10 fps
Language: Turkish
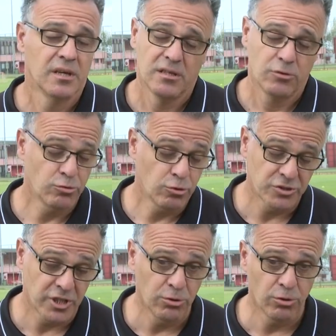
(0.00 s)

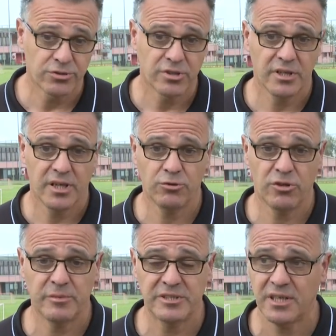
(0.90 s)
gözükürse iyi olur. Ya
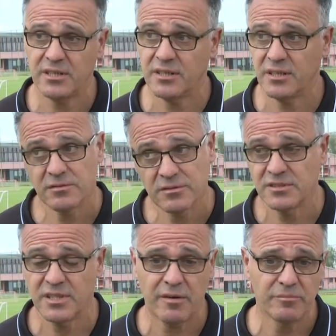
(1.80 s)
göremezsek yani e,
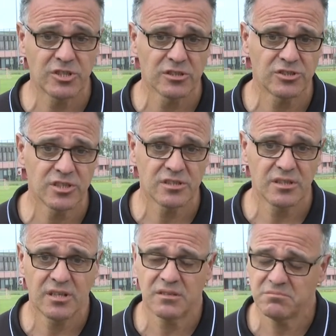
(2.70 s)
devam çalışacağız.
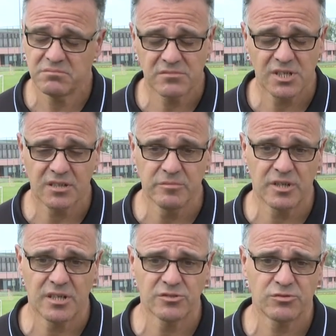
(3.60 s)
Yani takımın
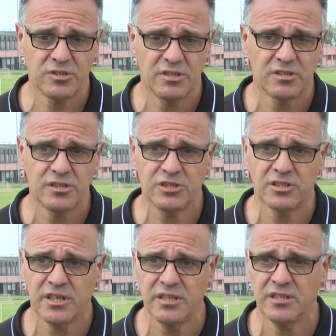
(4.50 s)
arzusu iş, iş
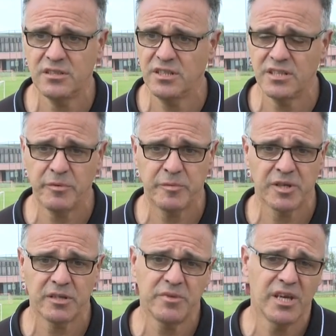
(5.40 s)
daha iyi. Dinamik bir
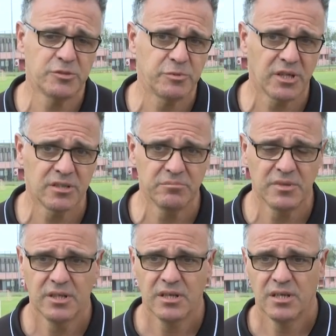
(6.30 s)
takım, genç bir takım.
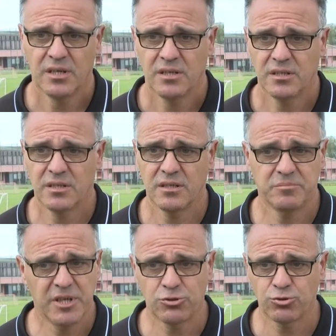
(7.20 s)
Ee,
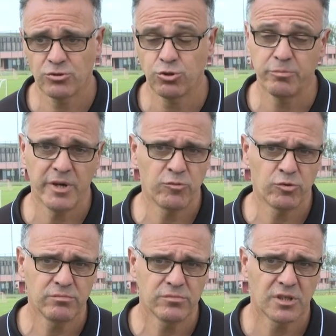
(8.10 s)
ben şu an çok
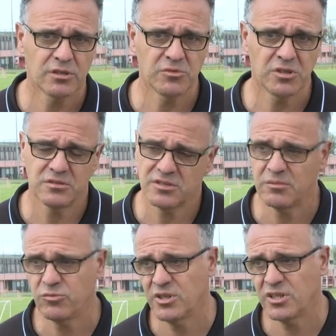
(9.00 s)
memnunum takımdan.
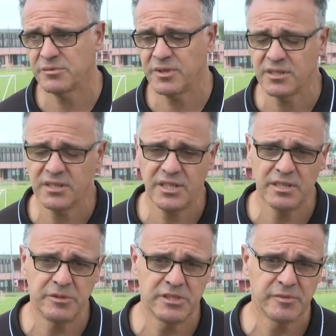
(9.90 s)
Zaten bunu her zaman
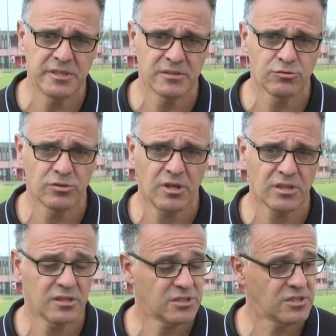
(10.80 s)
geri bildirmede
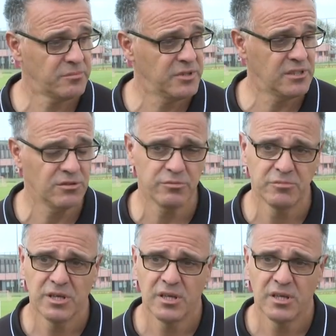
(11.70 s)
arkadaşlara bildiriyorum.